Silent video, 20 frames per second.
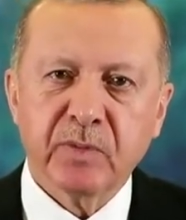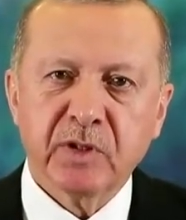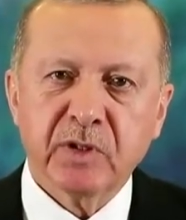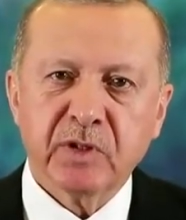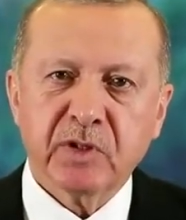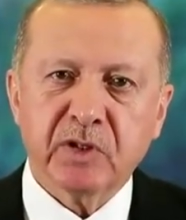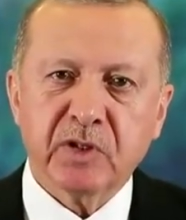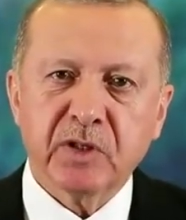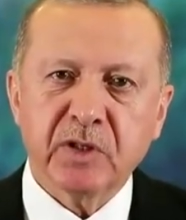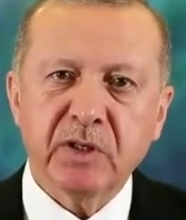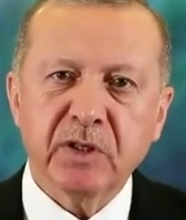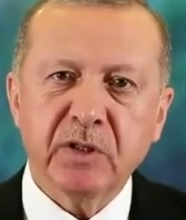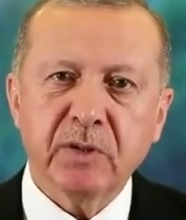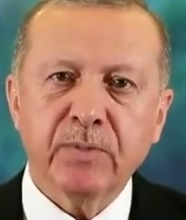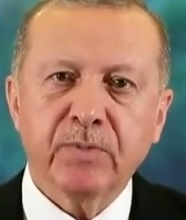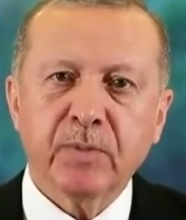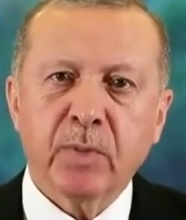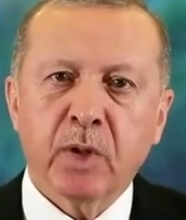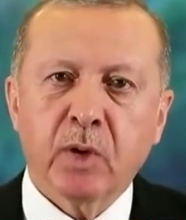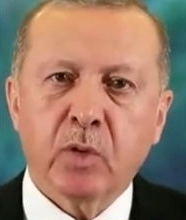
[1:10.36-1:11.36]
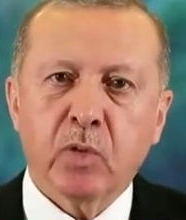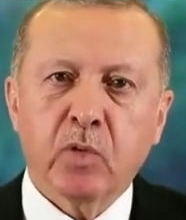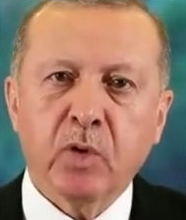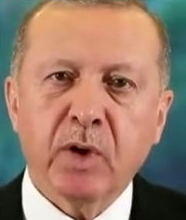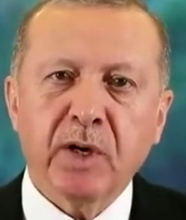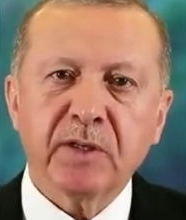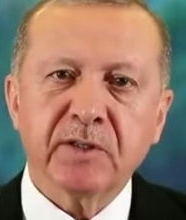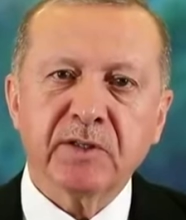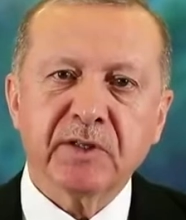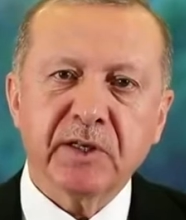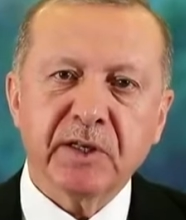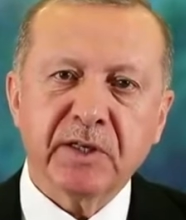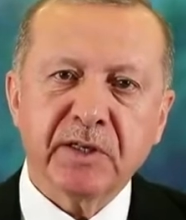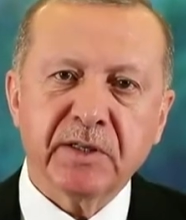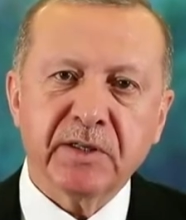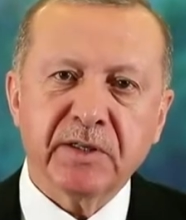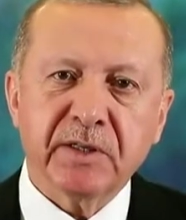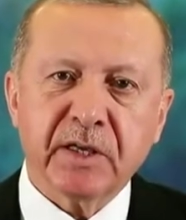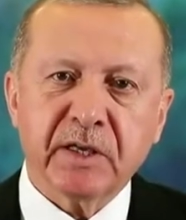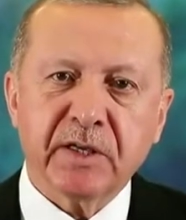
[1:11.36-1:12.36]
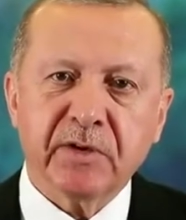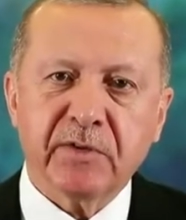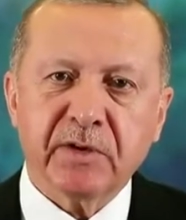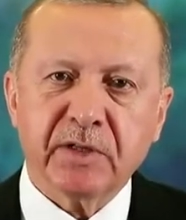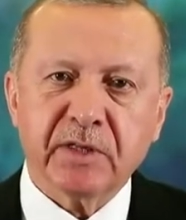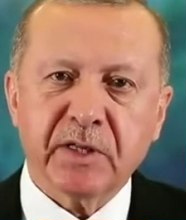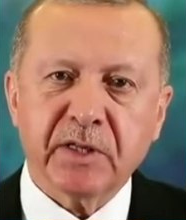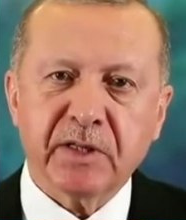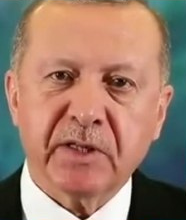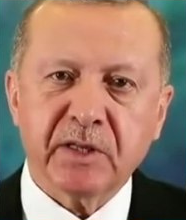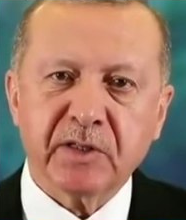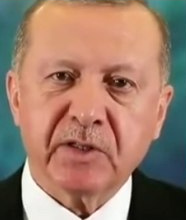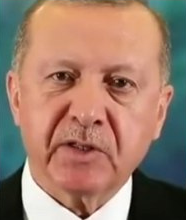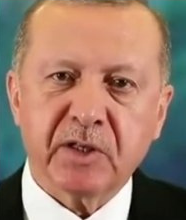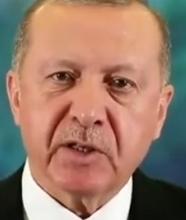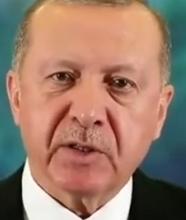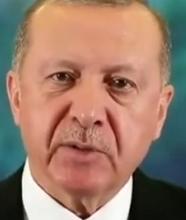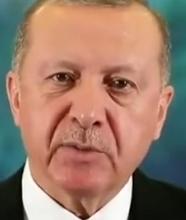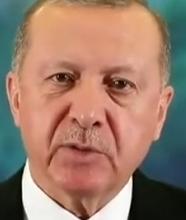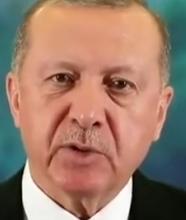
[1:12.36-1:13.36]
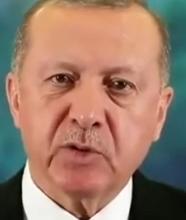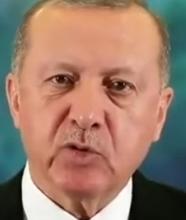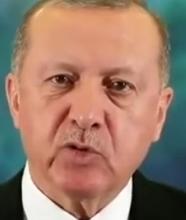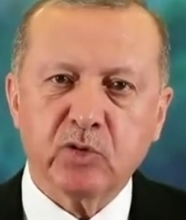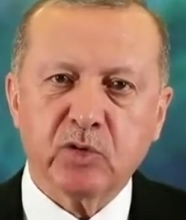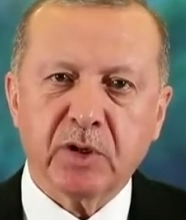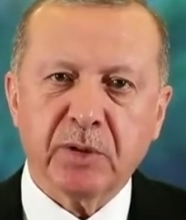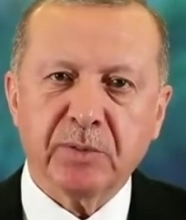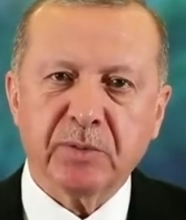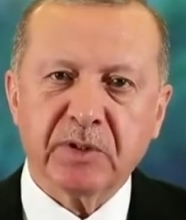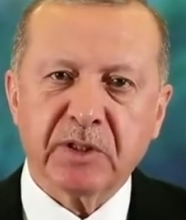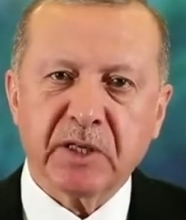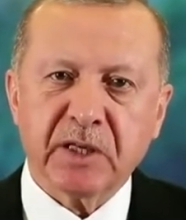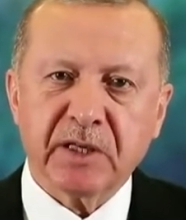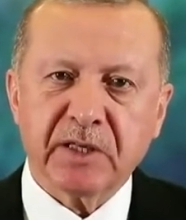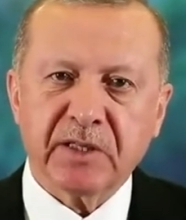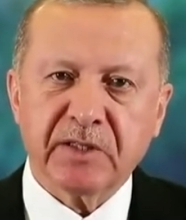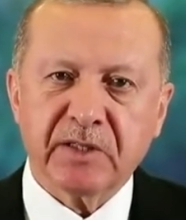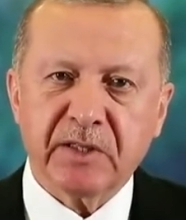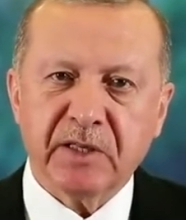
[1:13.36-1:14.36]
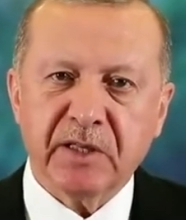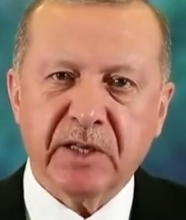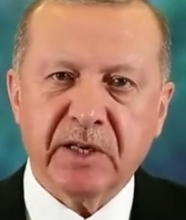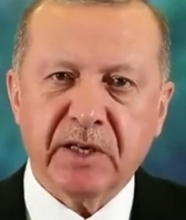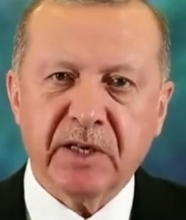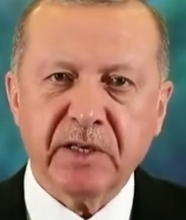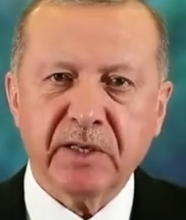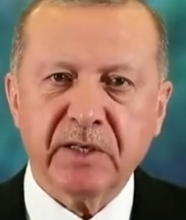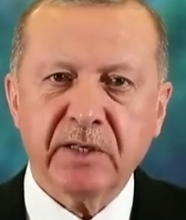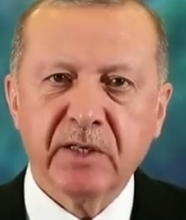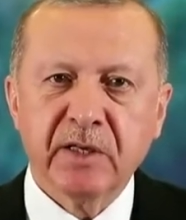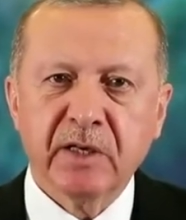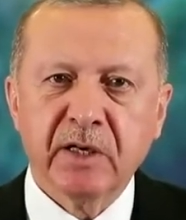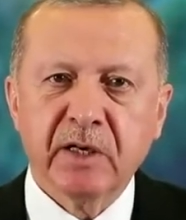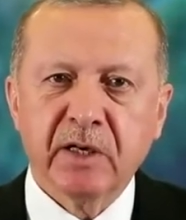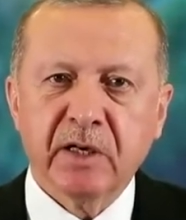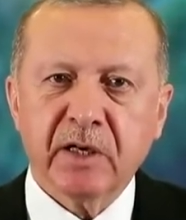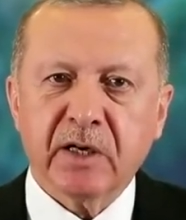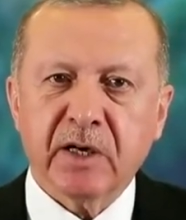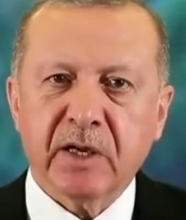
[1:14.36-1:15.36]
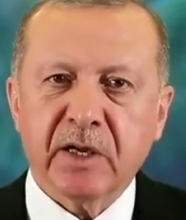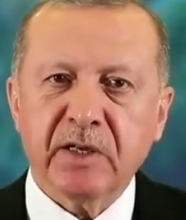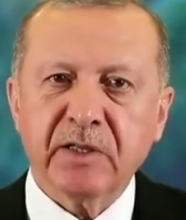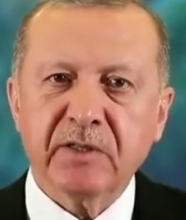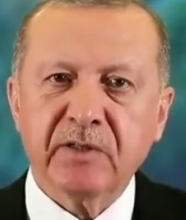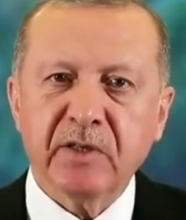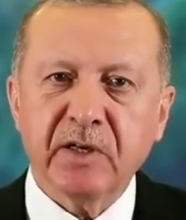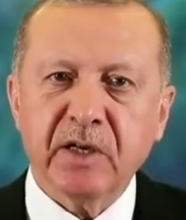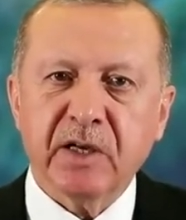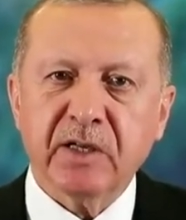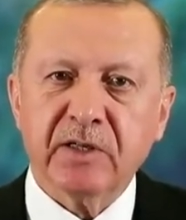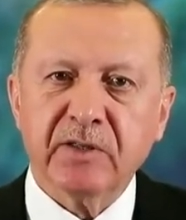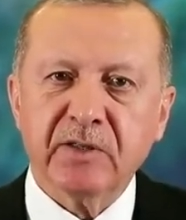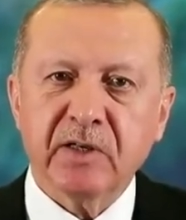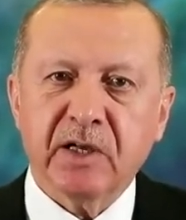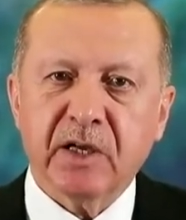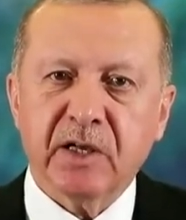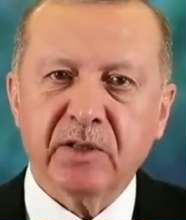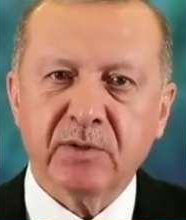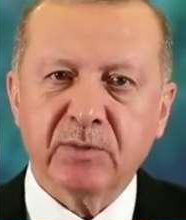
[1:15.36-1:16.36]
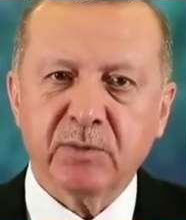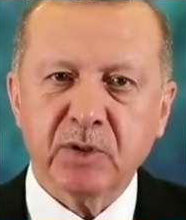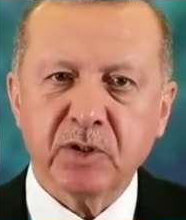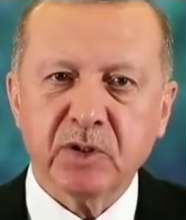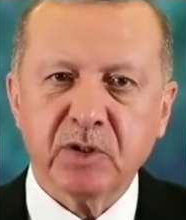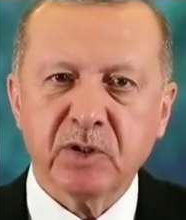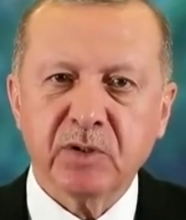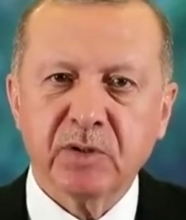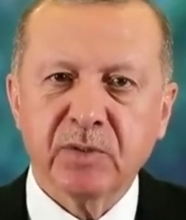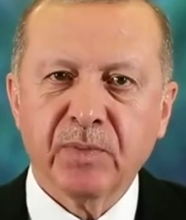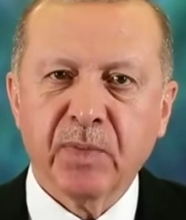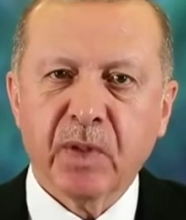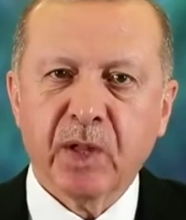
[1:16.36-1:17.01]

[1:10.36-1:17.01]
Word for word: Çin'in Wuhan şehrindeki vatandaşlarımız ülkemize getirilerek karantina altına alınmış.